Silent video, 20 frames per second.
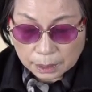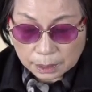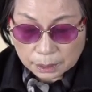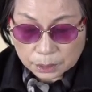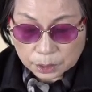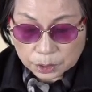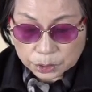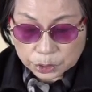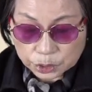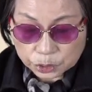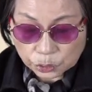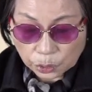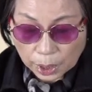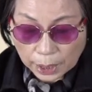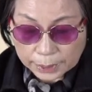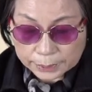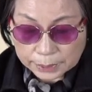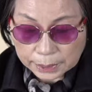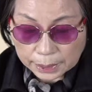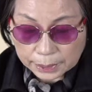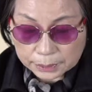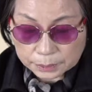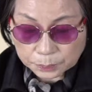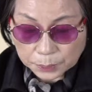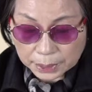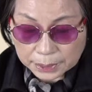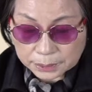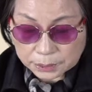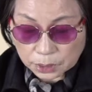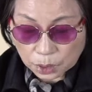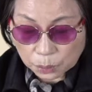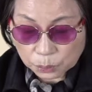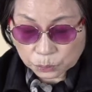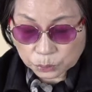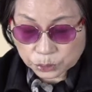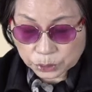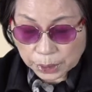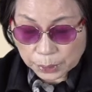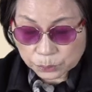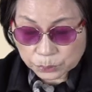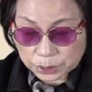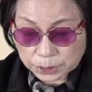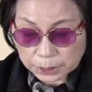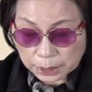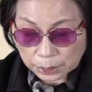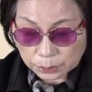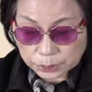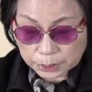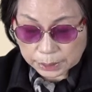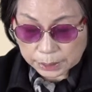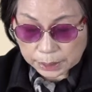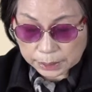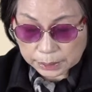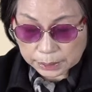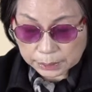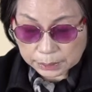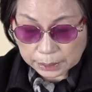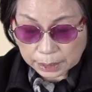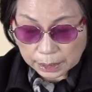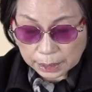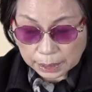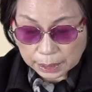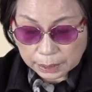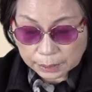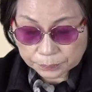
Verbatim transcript: 그것은 과다한 판사 업무 때문이라고 생각했다.